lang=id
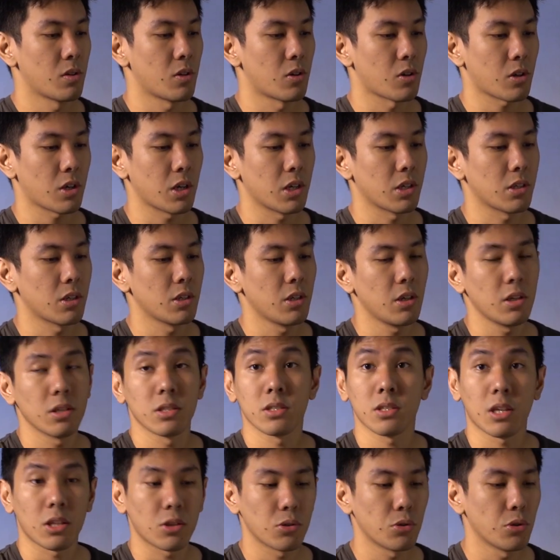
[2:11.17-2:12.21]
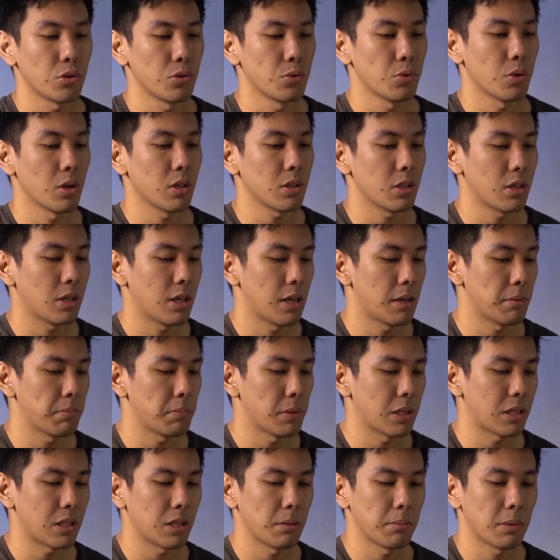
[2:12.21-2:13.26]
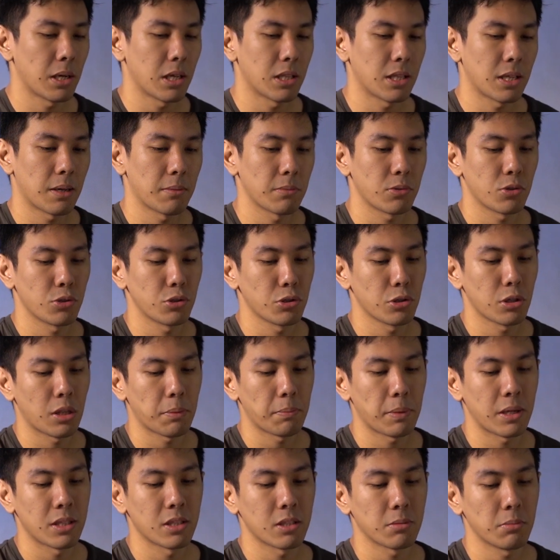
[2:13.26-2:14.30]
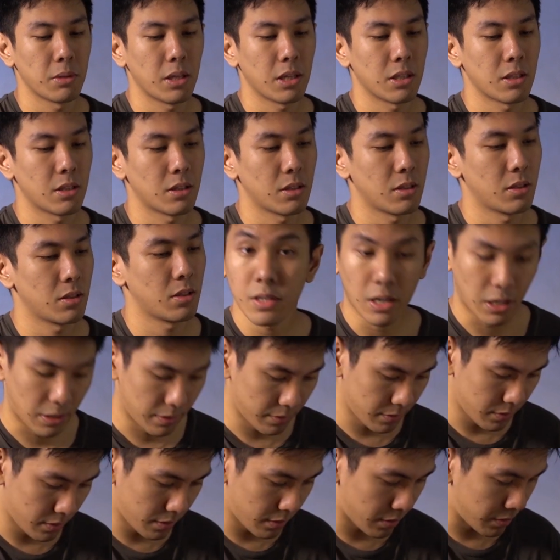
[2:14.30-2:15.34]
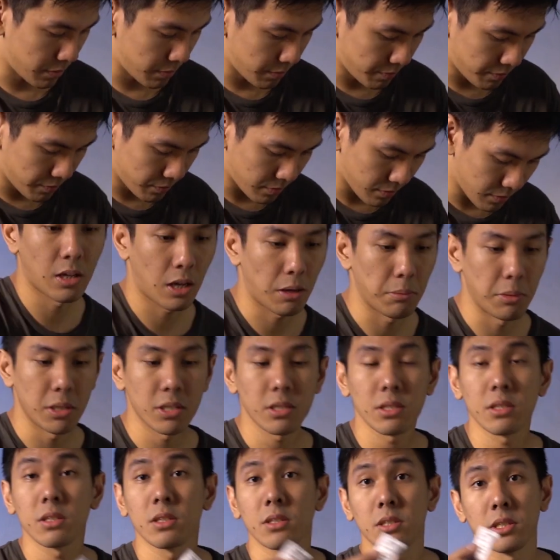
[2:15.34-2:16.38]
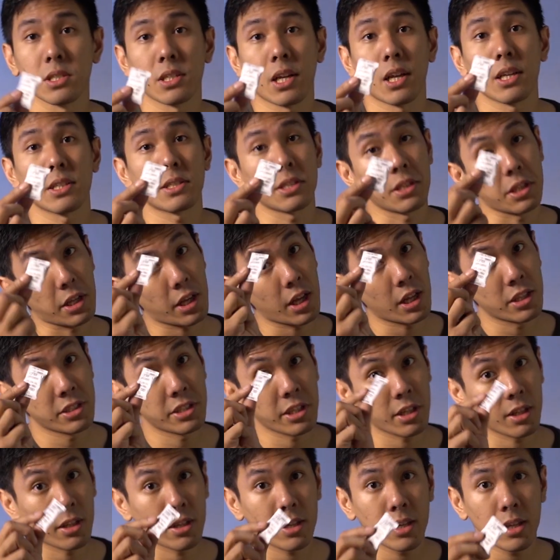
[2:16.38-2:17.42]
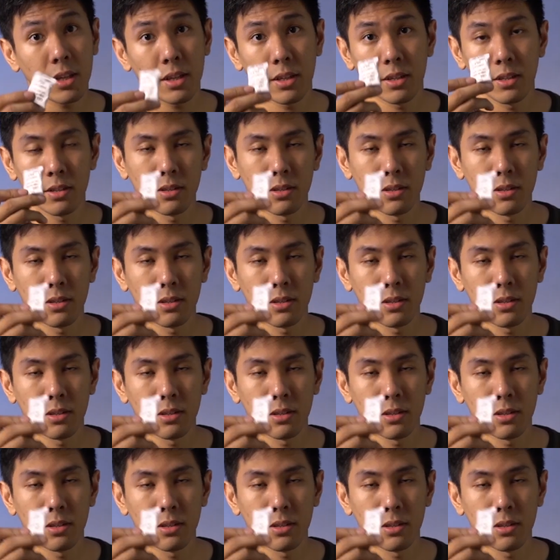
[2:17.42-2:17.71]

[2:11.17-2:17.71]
oke jadi satu dua tiga empat lima enam tujuh delapan sembilan ya habis sisa sedikit aja lagi